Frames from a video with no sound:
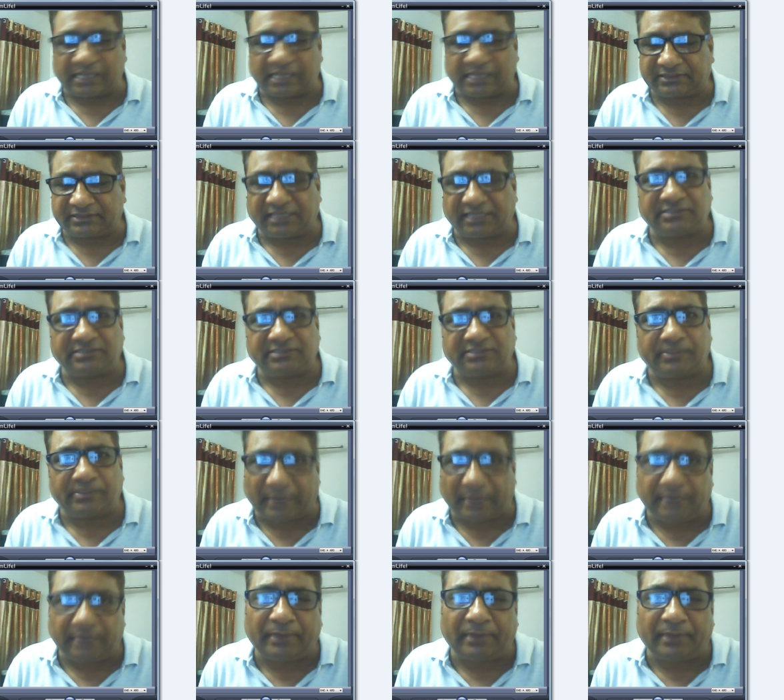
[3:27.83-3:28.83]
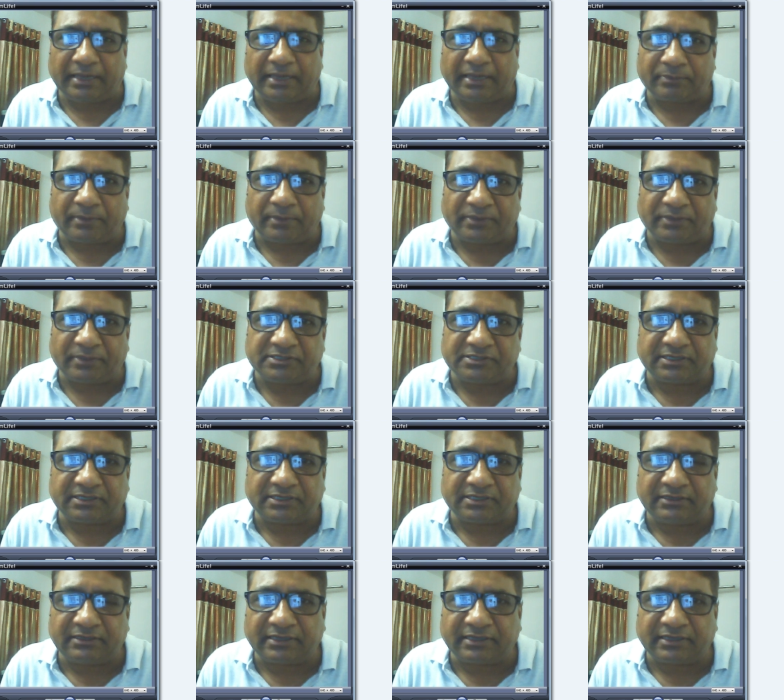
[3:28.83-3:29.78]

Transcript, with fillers: सात तारीख से पहले पहले अपना पंजीकरण